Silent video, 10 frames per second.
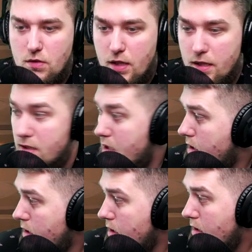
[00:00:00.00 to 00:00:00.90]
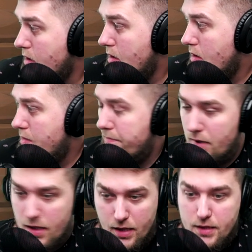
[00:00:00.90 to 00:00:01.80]
это...
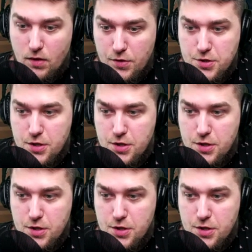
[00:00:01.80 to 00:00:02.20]
Бля, это очень